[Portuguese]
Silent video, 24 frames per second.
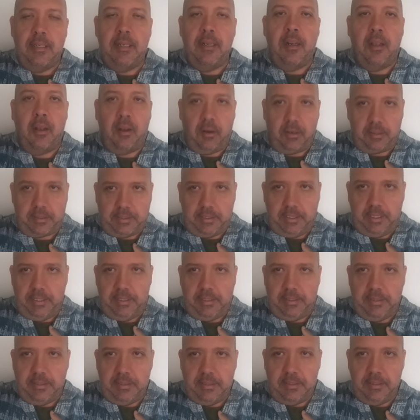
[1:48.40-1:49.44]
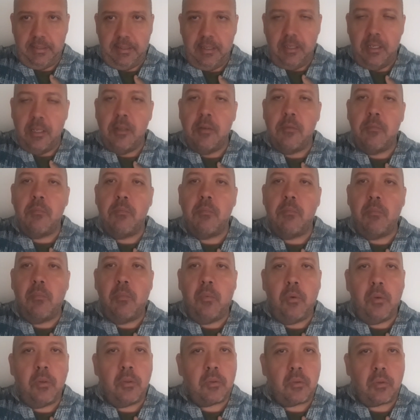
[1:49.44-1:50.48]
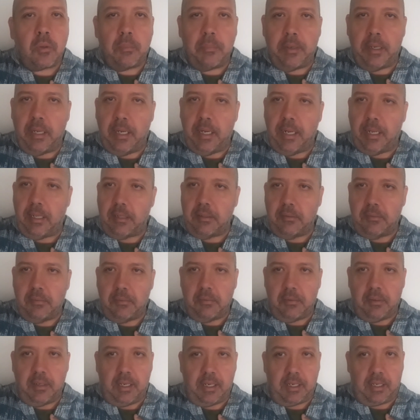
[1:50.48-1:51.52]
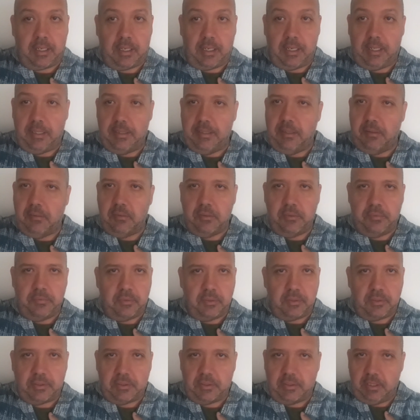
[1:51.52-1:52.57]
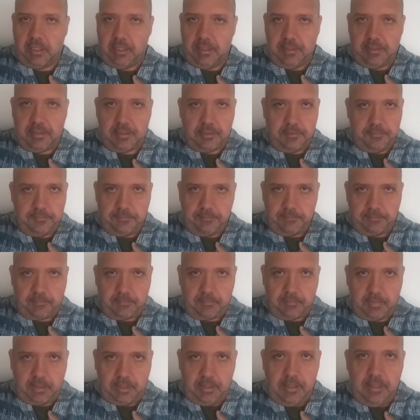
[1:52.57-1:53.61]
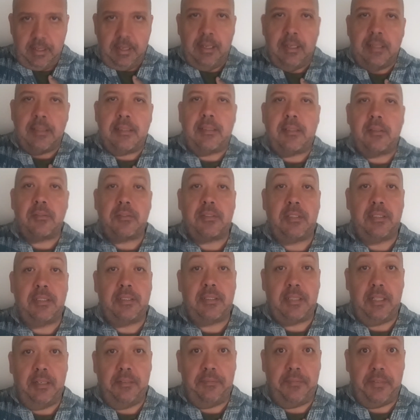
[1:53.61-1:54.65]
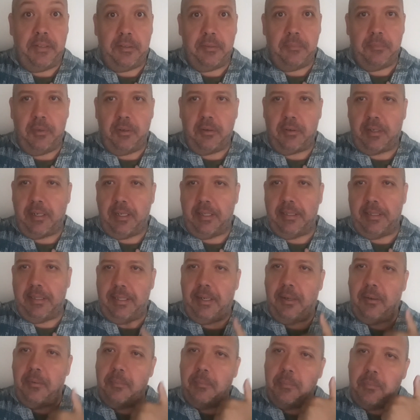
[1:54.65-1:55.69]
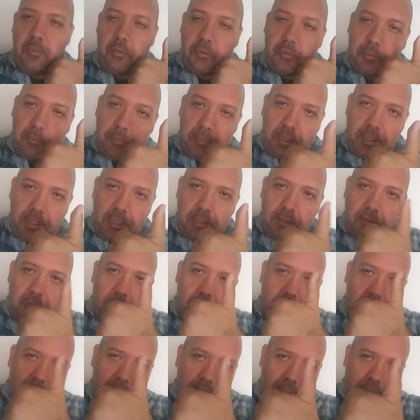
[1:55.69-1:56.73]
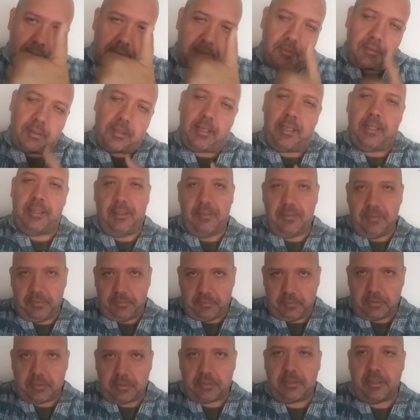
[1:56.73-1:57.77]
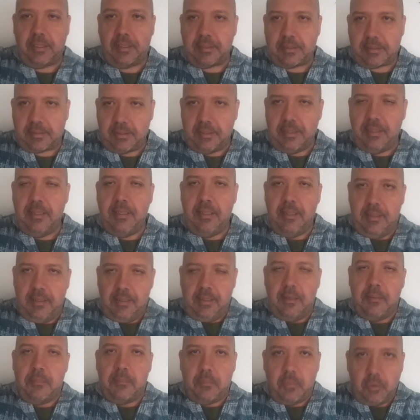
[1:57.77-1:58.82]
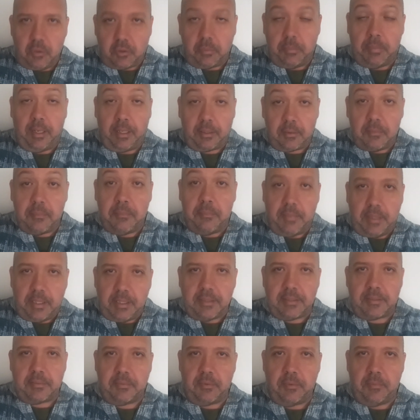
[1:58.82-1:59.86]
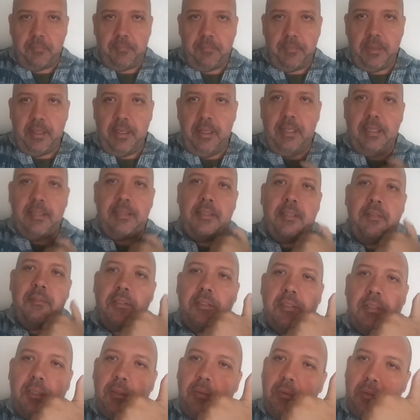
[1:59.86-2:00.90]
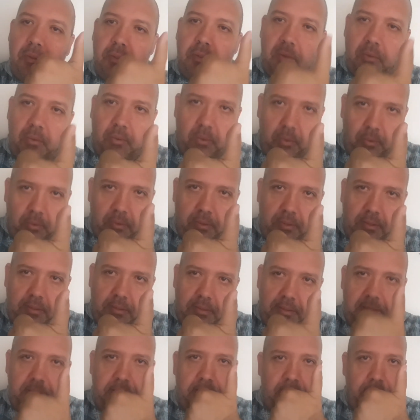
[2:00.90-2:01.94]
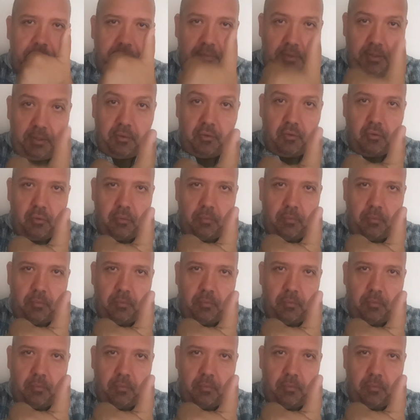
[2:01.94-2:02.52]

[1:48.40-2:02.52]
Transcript: Ok? Muito obrigado a cada um de vocês que estão se inscrevendo no meu canal. Muito obrigado de coração a cada um de vocês. Muito obrigado mesmo. Se você gostou desse vídeo,